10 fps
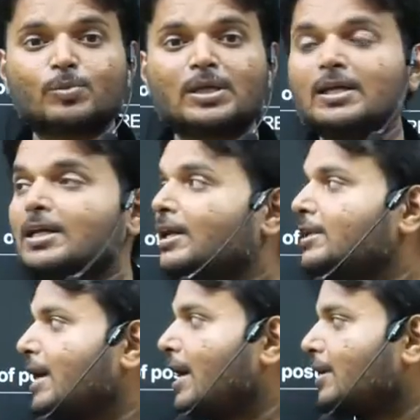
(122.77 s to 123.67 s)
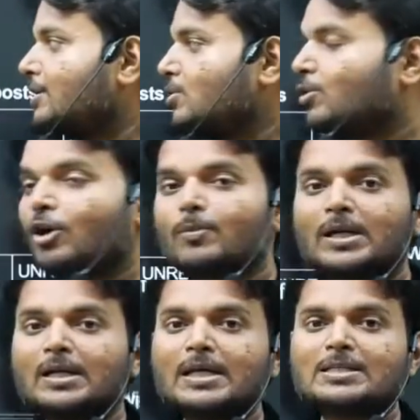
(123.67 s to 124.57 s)
जो भी यहाँ की जो
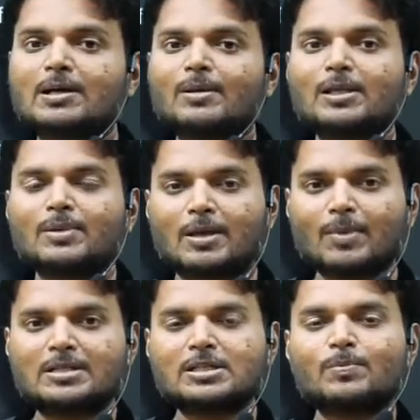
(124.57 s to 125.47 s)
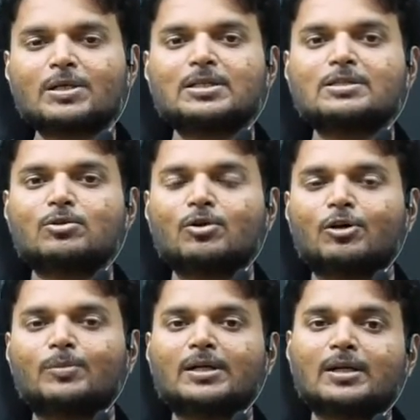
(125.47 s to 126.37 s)
गवर्नमेंट है इसका मतलब हिमाचल प्रदेश जो
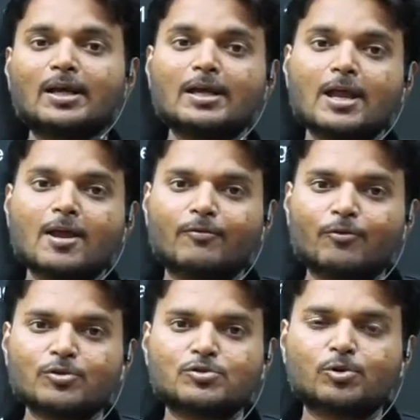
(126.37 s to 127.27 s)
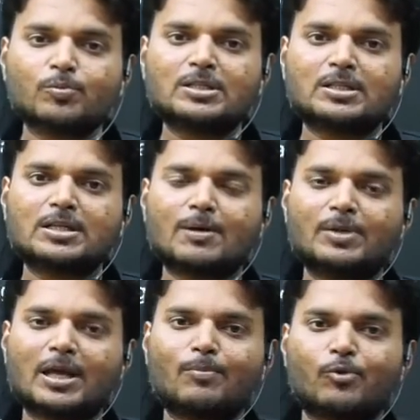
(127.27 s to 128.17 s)
गवर्नमेंट है वो जो भी चीज़ें
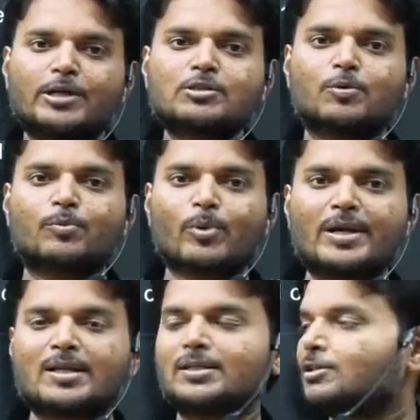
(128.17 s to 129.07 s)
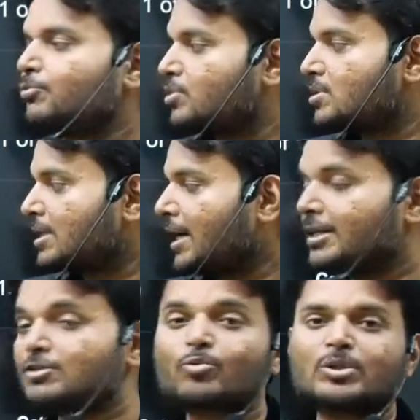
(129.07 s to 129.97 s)
अपने एम्प्लॉयज़ को प्रोवाइड करती है वो
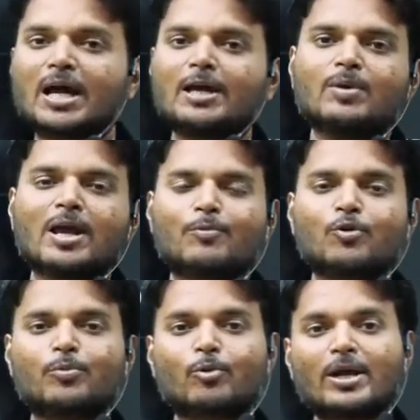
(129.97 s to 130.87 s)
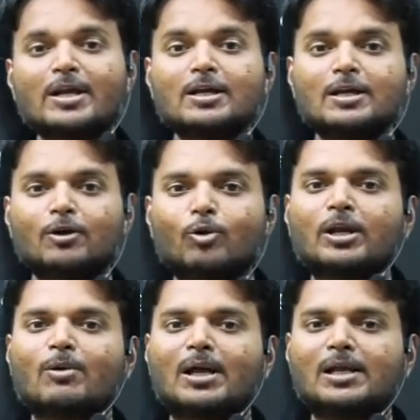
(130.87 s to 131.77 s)
सारी सुविधाएं भी आपको प्रोवाइड
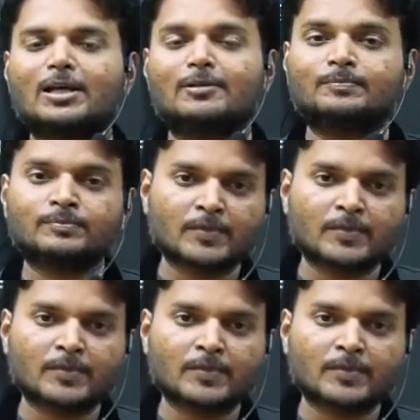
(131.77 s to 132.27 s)
होने वाली है